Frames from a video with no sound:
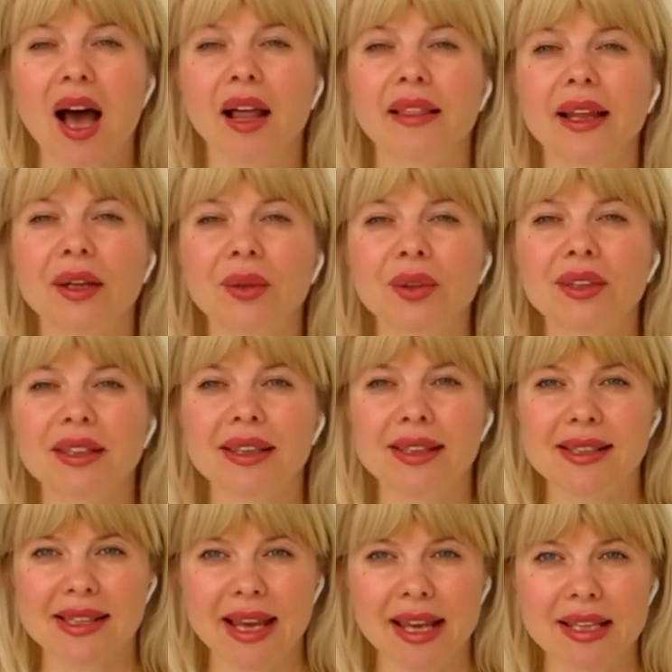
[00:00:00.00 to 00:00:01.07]
La
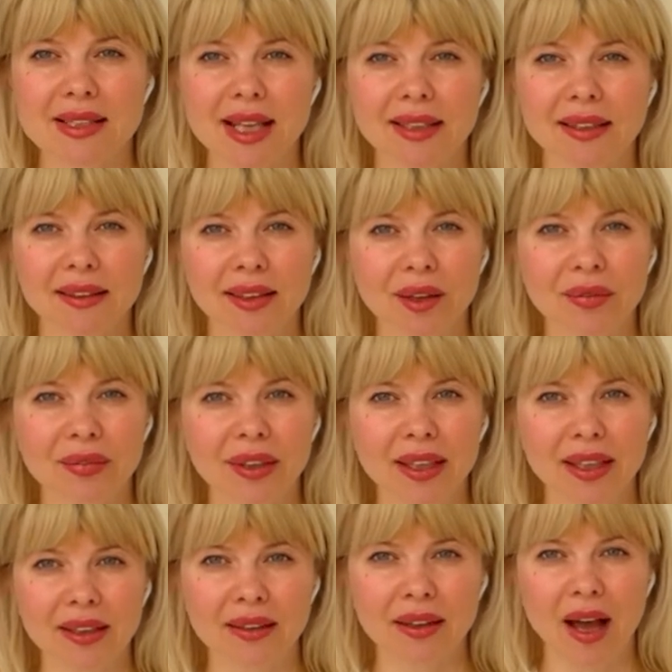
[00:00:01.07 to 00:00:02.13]
notizia è stata
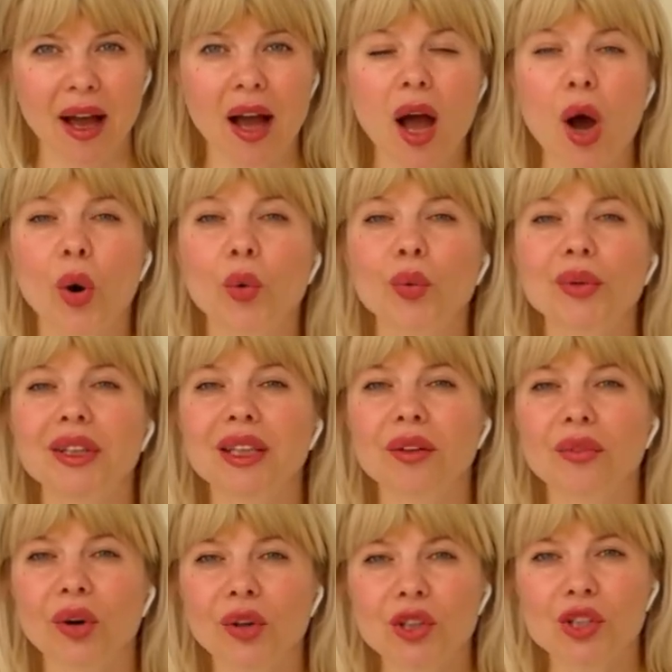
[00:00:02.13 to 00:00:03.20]
definita un
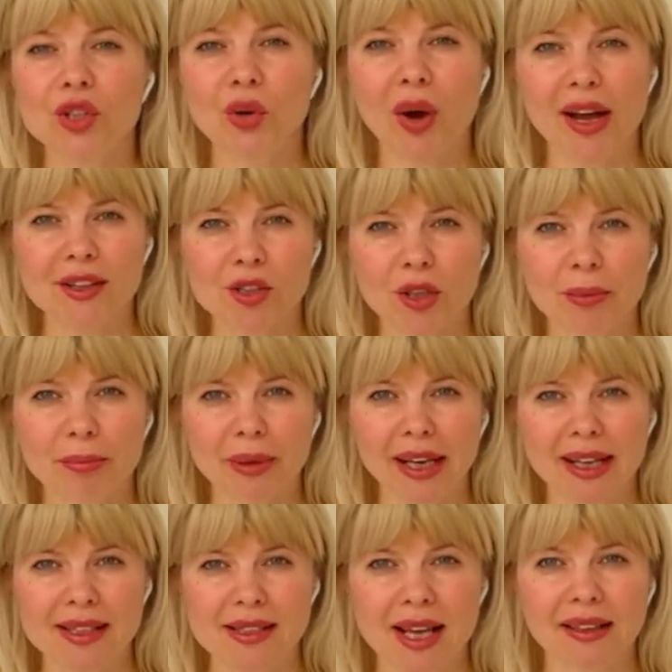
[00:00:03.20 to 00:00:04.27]
divorzio a
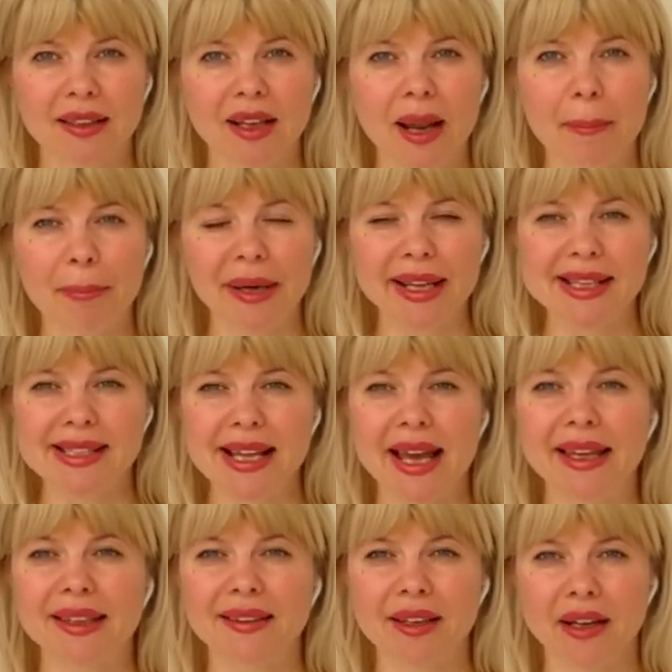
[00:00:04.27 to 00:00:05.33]
sorpresa dalla presa
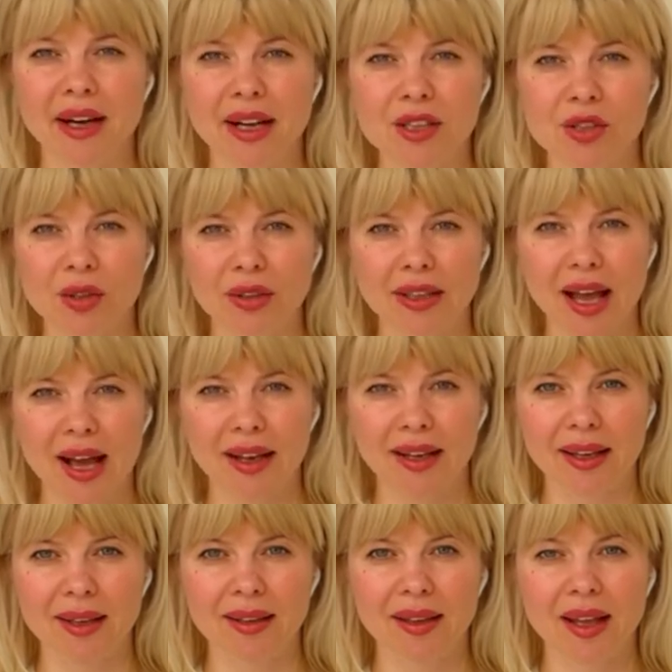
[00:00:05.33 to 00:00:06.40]

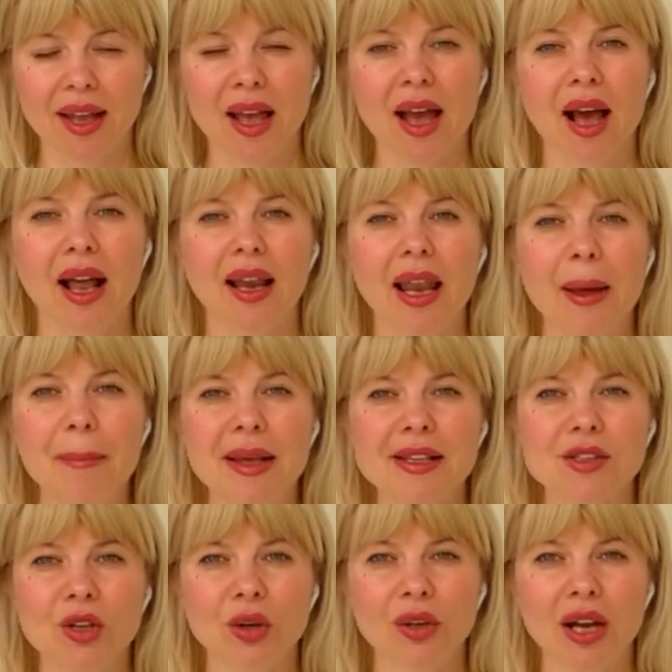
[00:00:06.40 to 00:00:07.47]
internazionale la
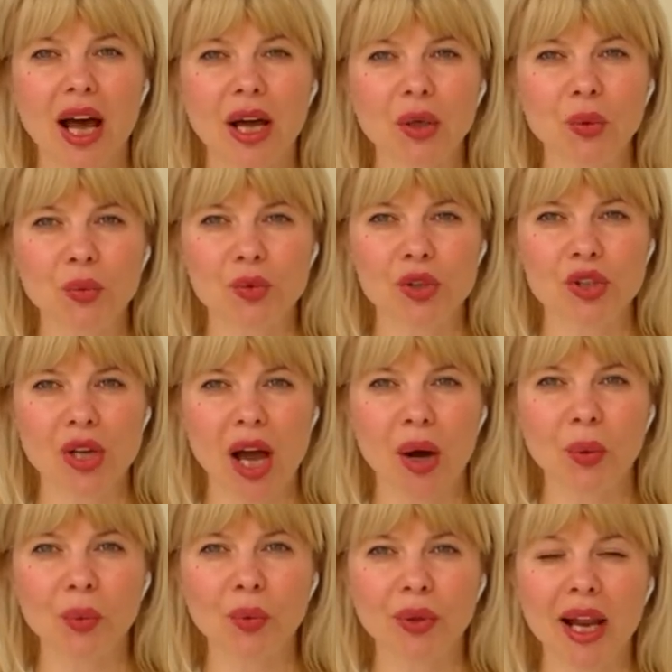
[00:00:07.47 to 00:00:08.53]
Maison annuncia
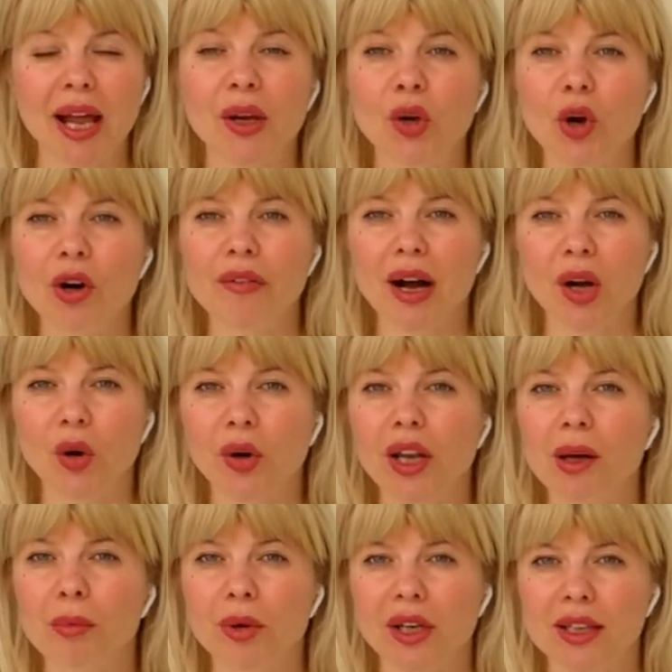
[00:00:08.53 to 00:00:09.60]
una nuova
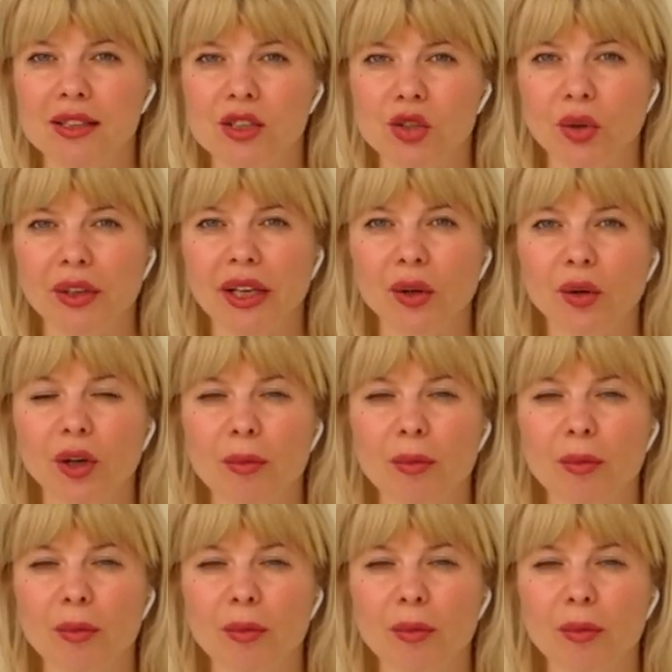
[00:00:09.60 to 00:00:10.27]
collaborazione con